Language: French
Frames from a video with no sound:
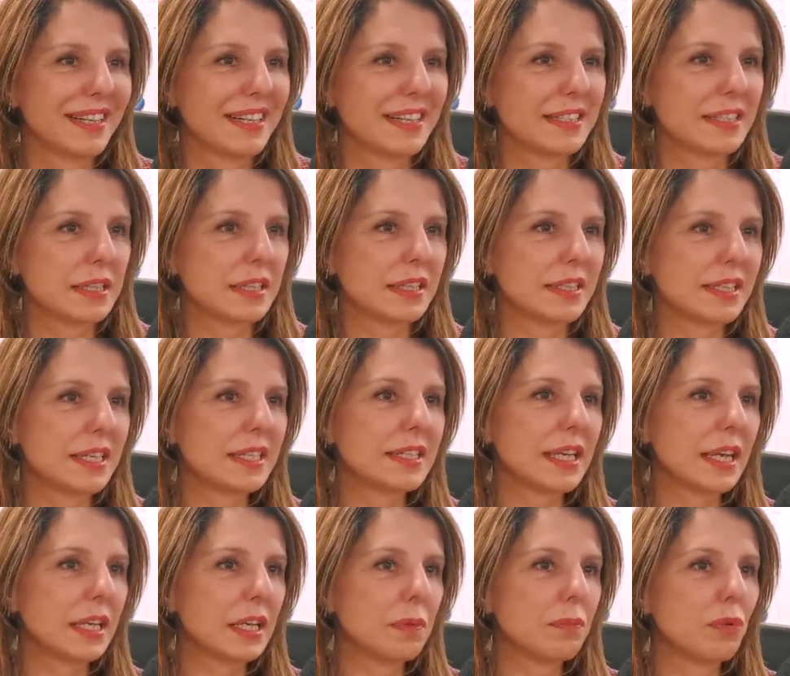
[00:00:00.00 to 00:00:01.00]
Et c'est
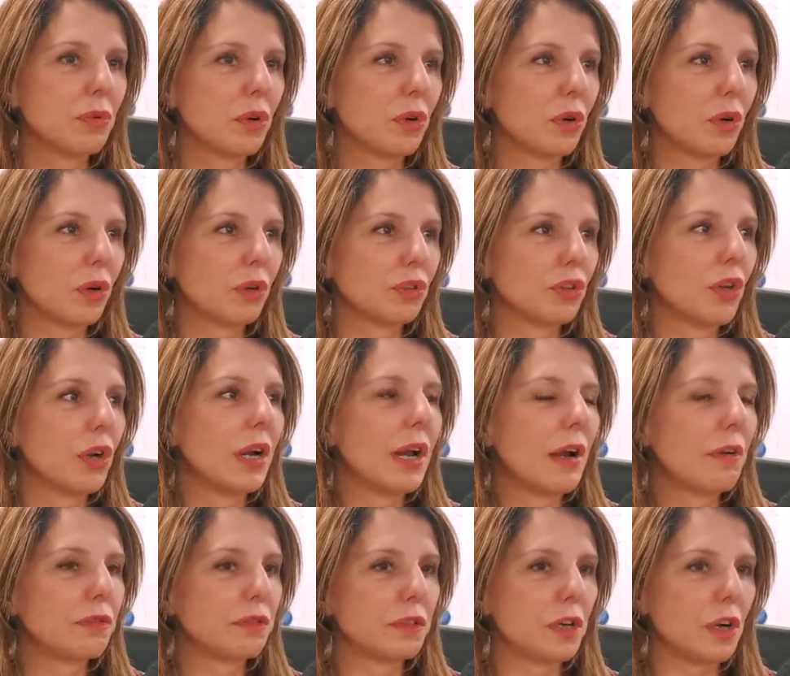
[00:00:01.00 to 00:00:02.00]
ça qui me donne
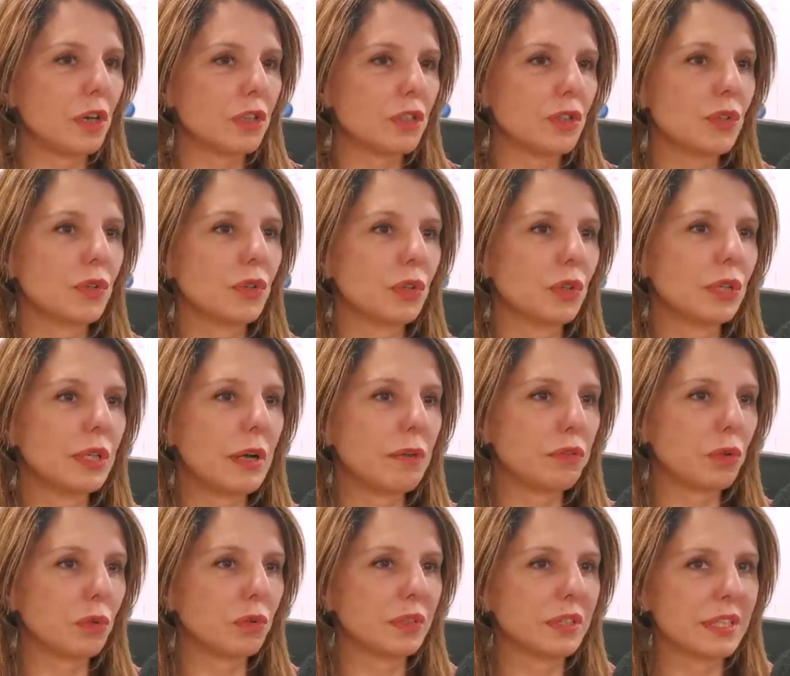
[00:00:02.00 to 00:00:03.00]
la force
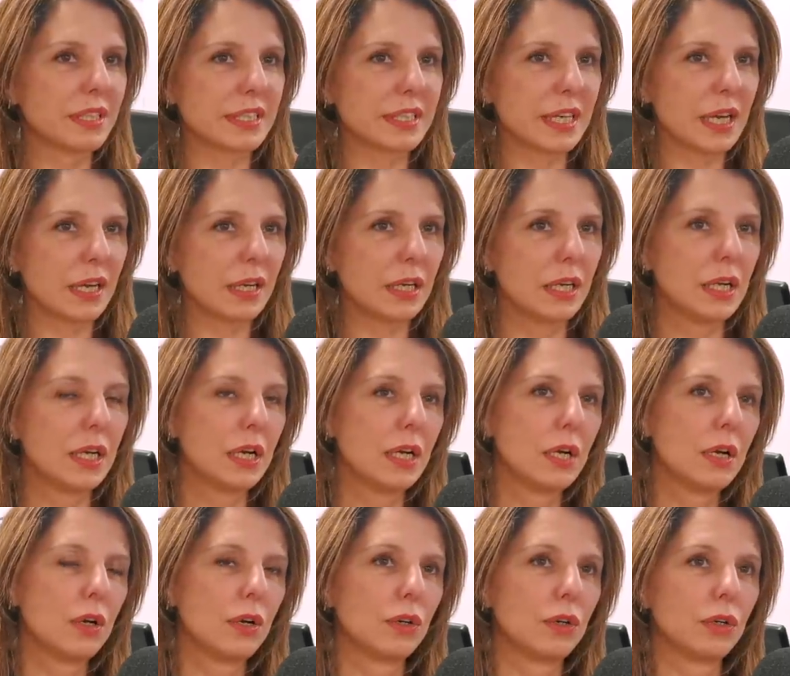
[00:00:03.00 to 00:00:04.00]
d'affronter ça
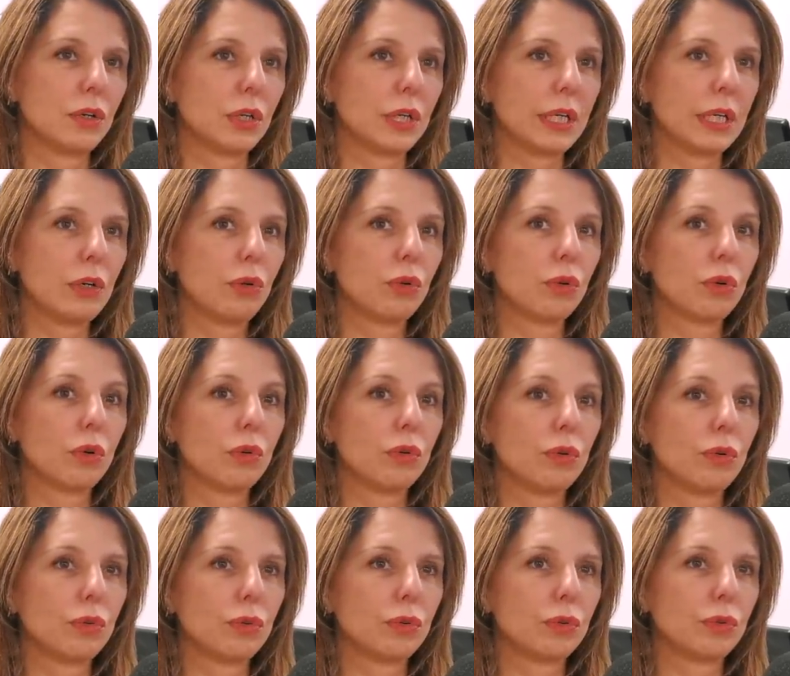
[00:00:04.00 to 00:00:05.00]
euh, et le,
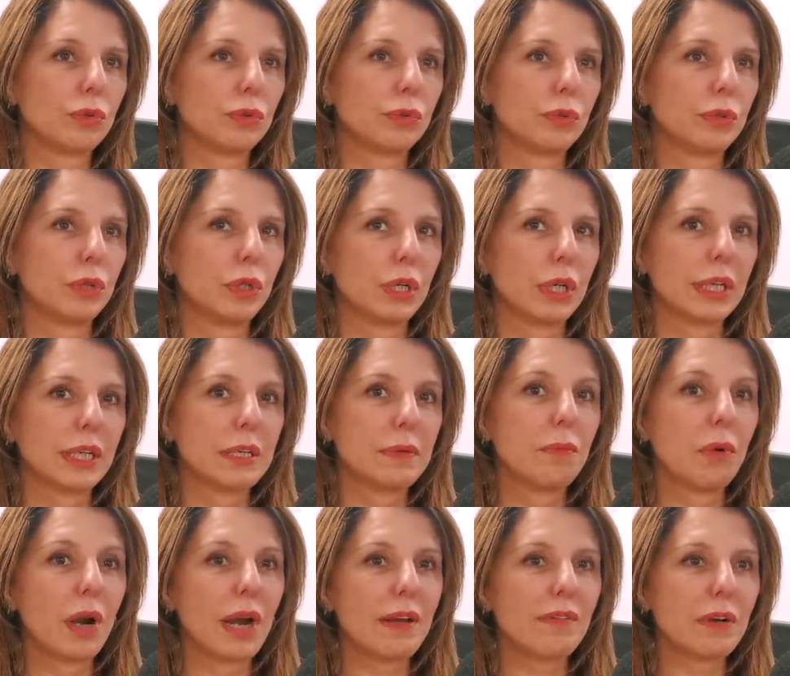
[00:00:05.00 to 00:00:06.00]
le qui
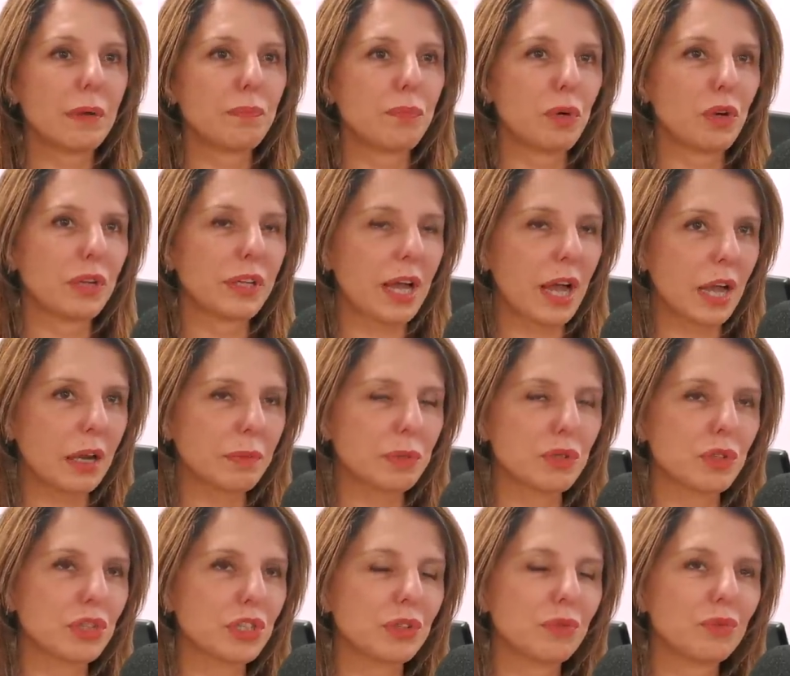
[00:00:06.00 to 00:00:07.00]
m'enlève un peu le trac
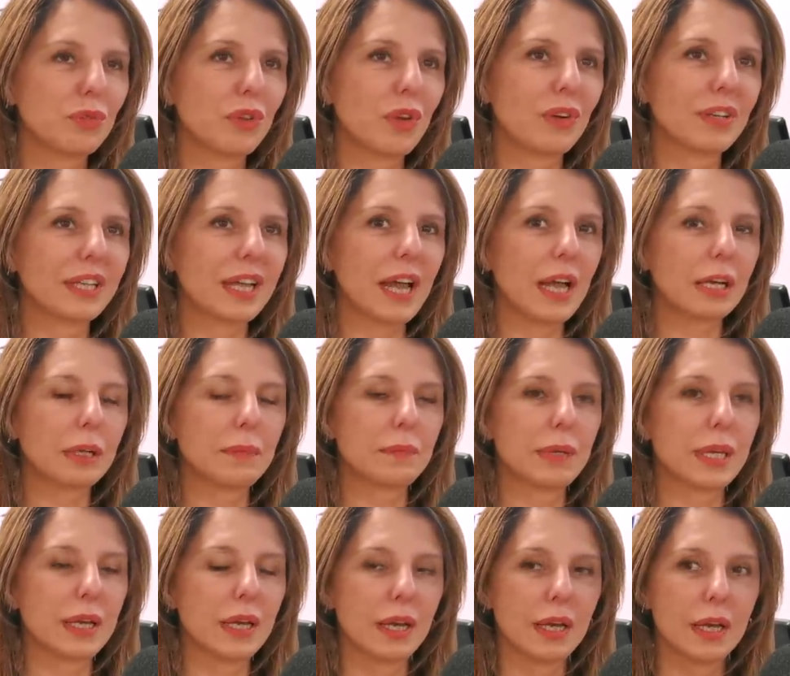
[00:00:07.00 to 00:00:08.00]
parce que j'ai tout le temps le trac,
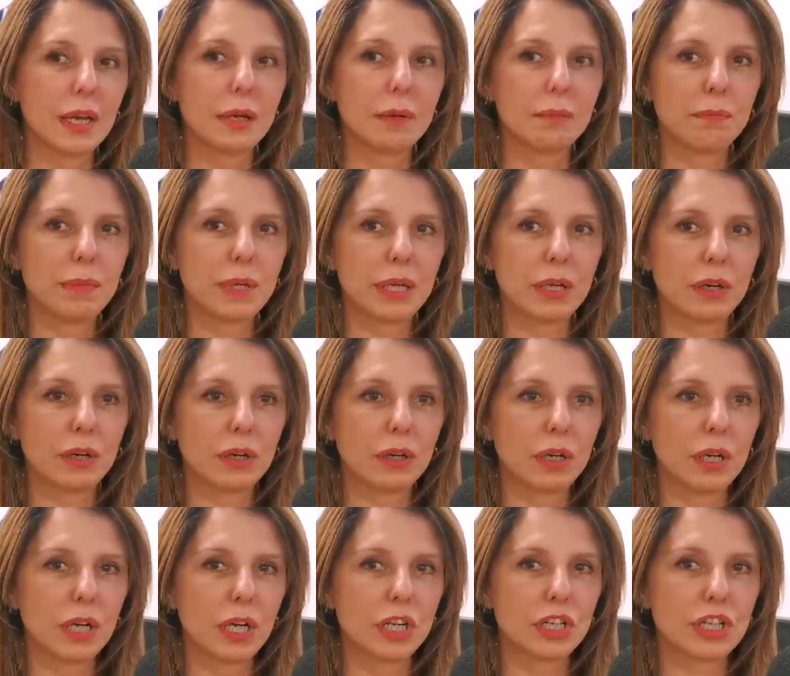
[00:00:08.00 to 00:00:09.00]
mais mais
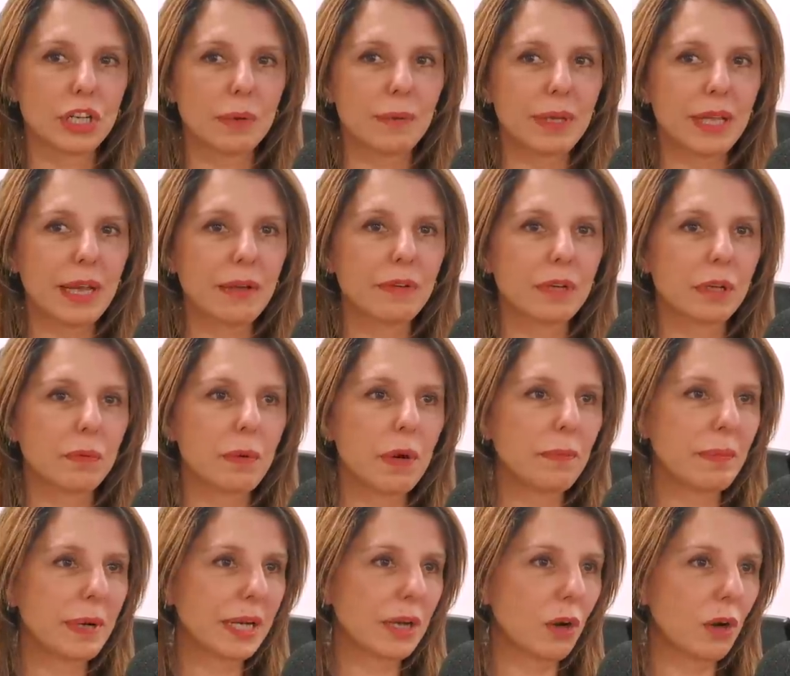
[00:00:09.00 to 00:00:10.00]
euh, j'amène avec moi
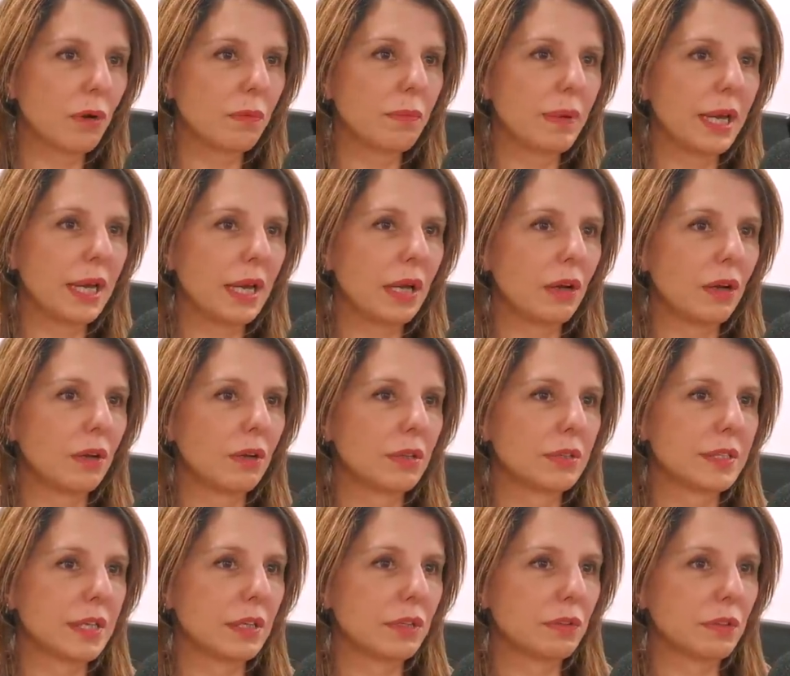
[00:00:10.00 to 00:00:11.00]
ma grand-mère, euh,
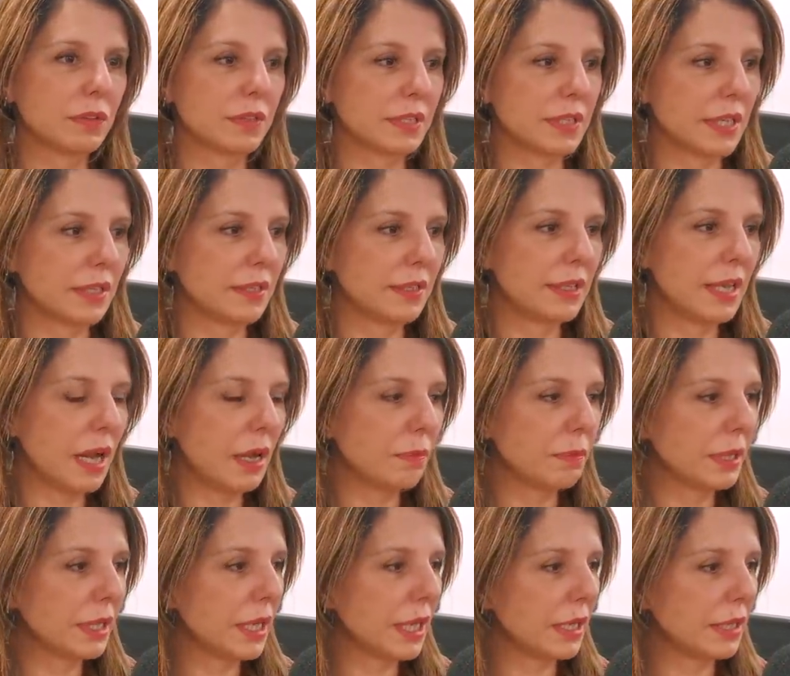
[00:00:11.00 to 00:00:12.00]
cette, cette
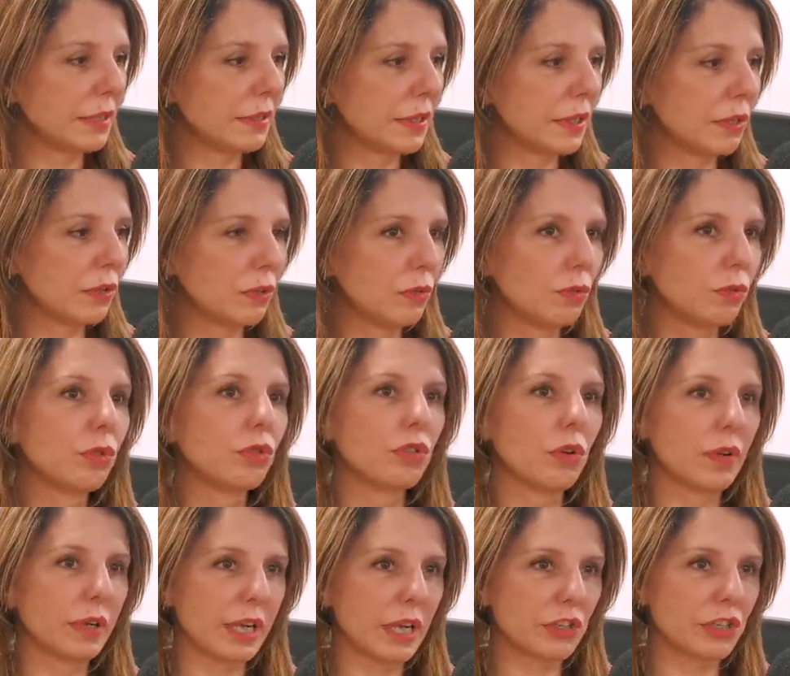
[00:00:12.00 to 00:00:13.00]
dame qui a été tout le
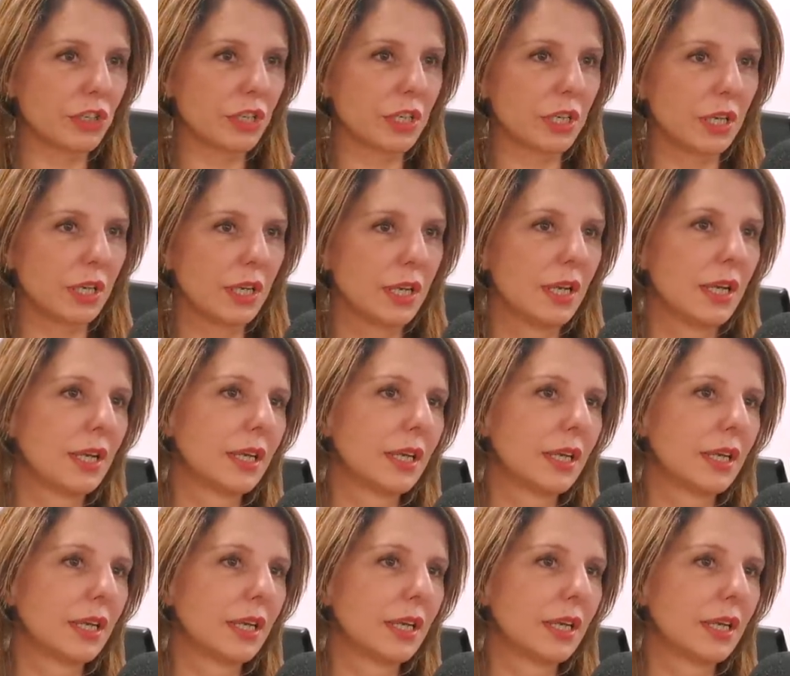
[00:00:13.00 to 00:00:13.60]
temps cachée,